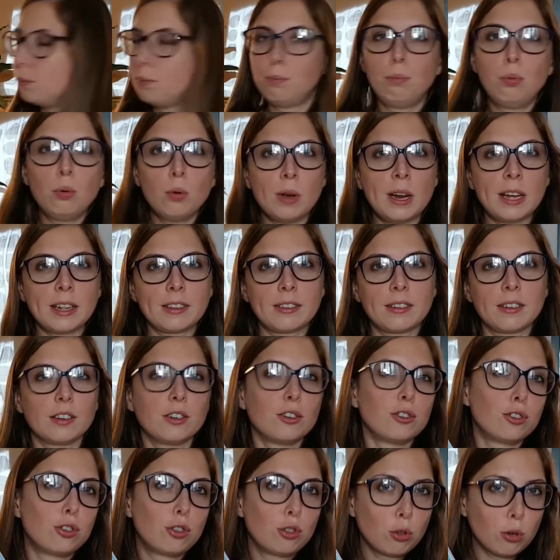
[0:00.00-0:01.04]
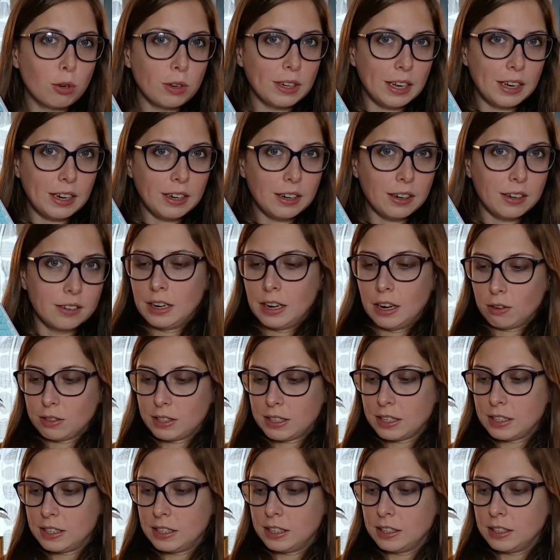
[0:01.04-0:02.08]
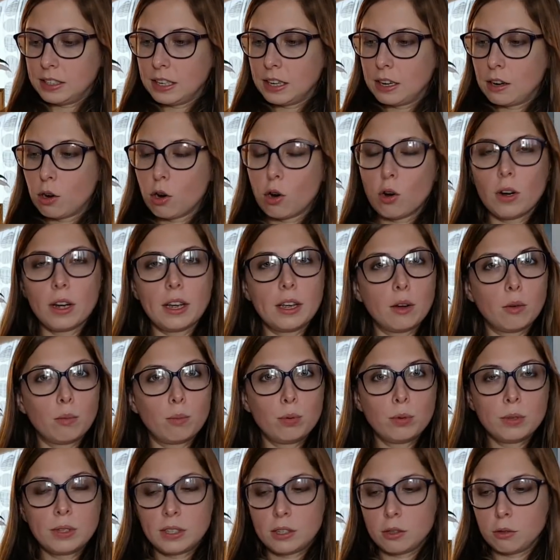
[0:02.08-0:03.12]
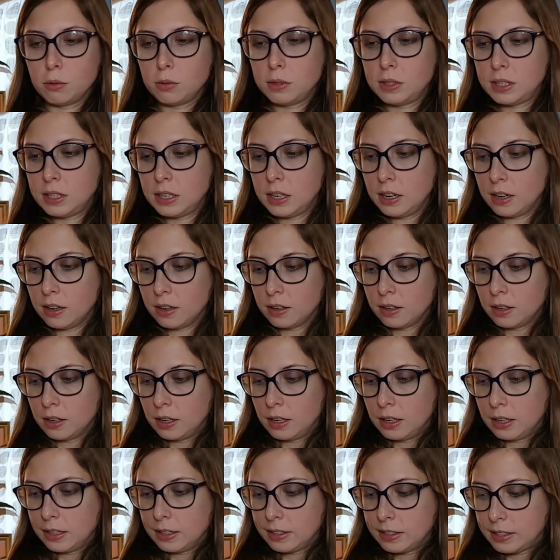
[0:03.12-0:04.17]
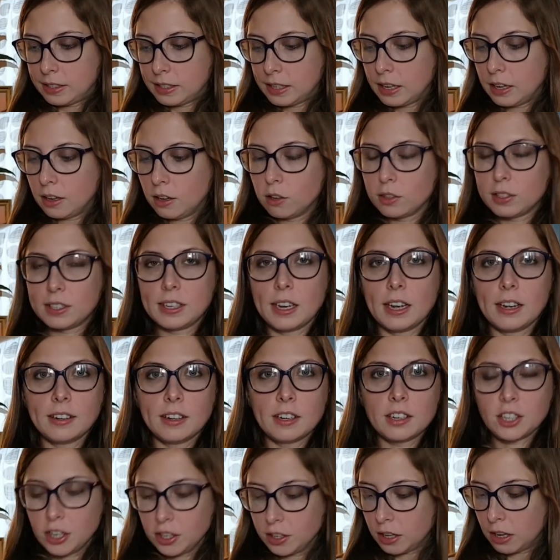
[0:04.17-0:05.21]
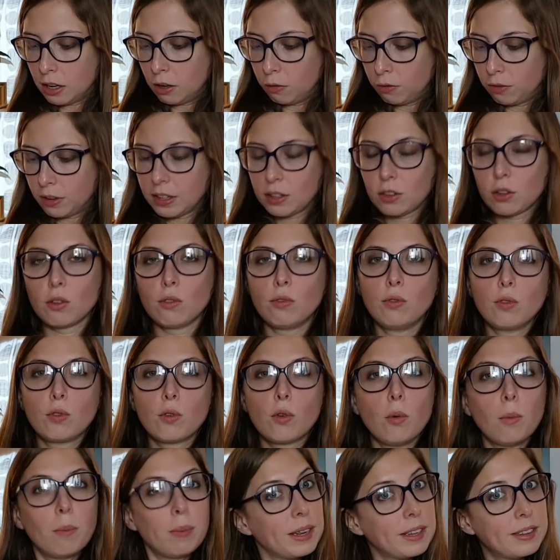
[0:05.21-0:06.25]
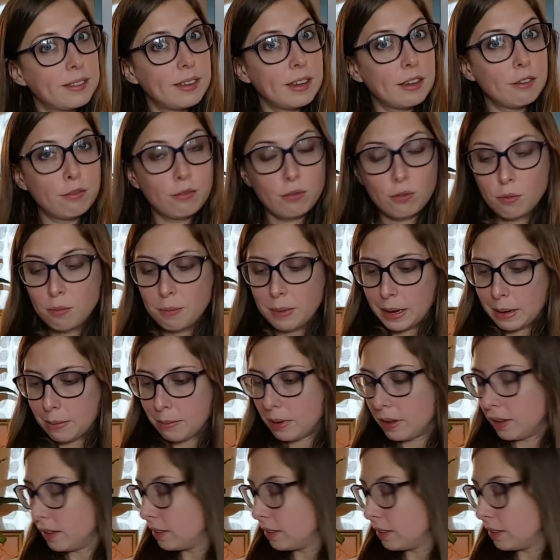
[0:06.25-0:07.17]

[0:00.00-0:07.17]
bulettes journal. Alors ça, c'est déco et en plus, c'est utile euh, c'est un agenda en fait que vous complétez vous-même.